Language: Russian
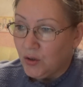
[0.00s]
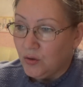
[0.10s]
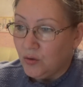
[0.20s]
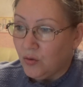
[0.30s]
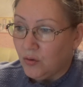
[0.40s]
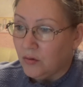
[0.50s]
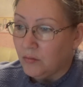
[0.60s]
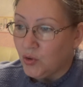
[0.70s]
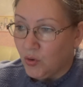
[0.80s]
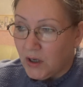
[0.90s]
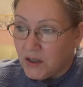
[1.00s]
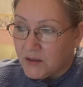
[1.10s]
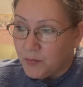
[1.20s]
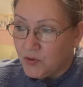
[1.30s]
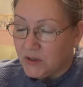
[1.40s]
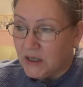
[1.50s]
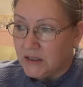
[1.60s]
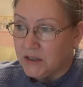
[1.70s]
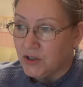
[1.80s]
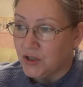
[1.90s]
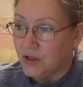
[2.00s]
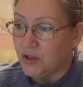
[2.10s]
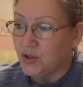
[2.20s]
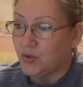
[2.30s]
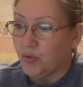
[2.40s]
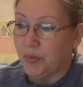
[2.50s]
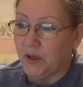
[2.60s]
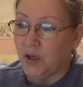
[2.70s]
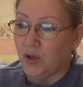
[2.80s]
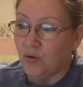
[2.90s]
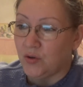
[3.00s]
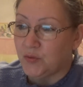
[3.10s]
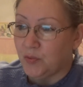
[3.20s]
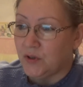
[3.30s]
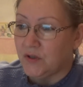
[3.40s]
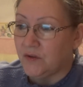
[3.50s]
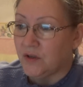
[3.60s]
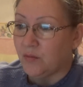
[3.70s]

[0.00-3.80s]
Но много лет спустя слышала, что при ее использовании